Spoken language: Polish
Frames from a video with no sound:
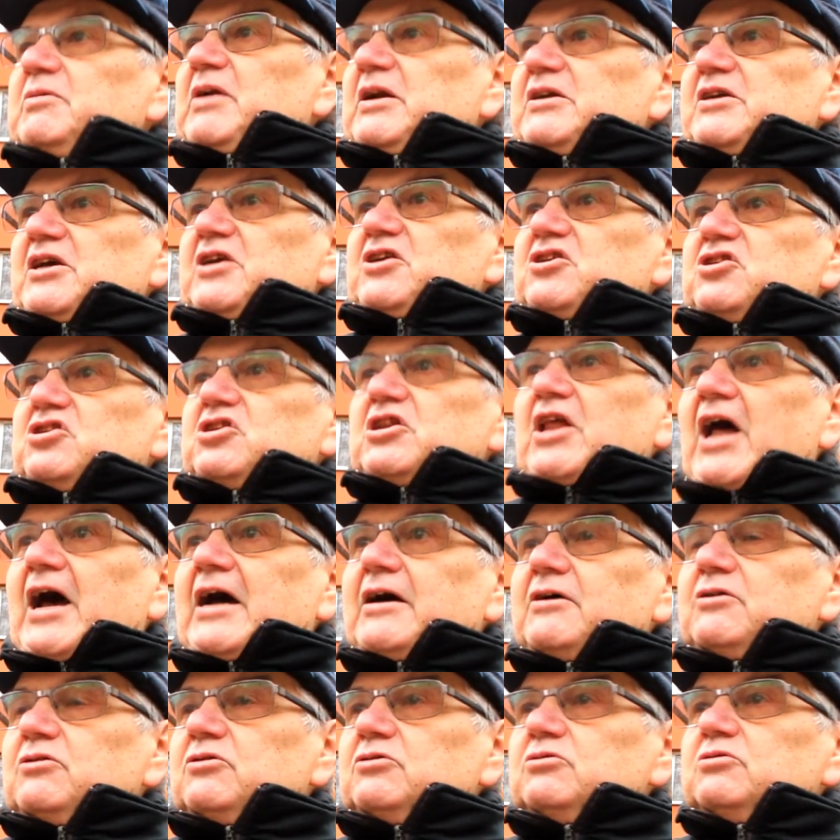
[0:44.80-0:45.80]
brać jakichś
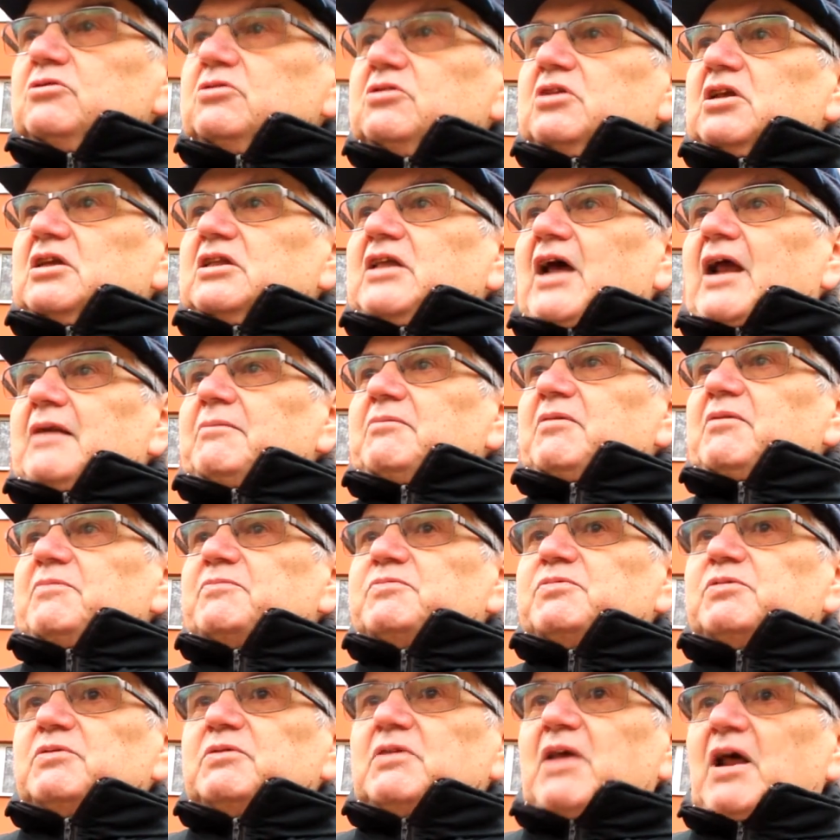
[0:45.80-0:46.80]
nagród, tych darmych,
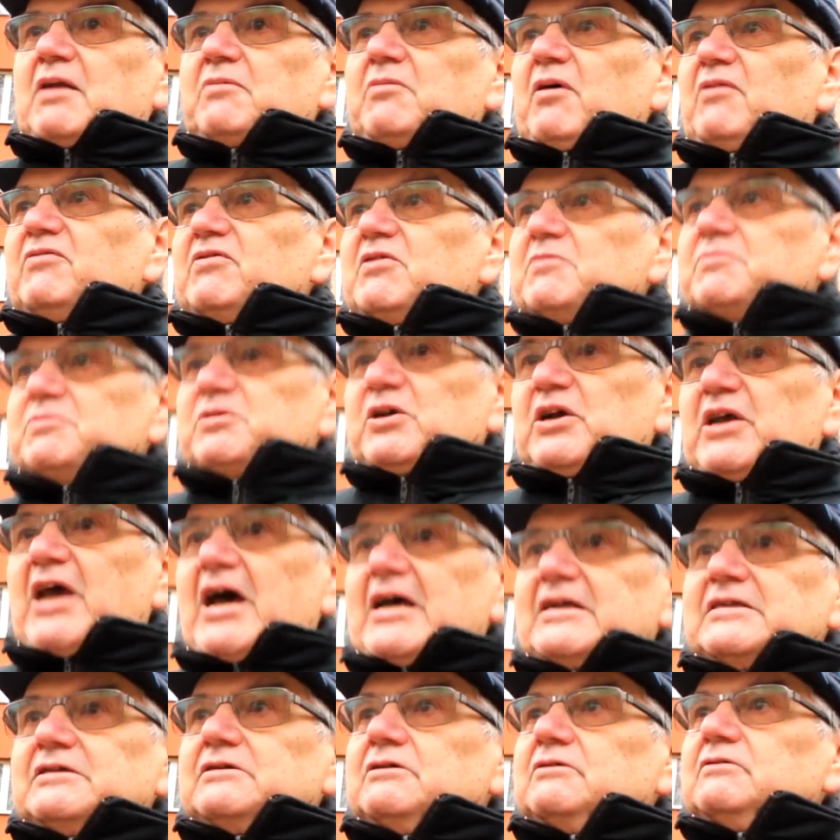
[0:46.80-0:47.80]
darmowych
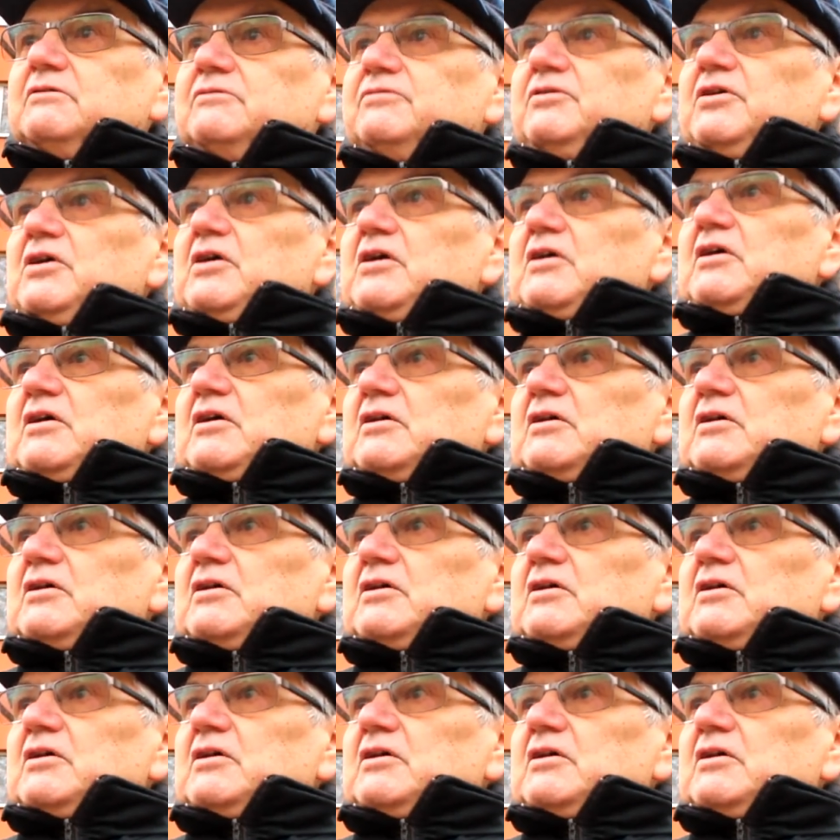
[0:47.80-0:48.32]
przejazdów,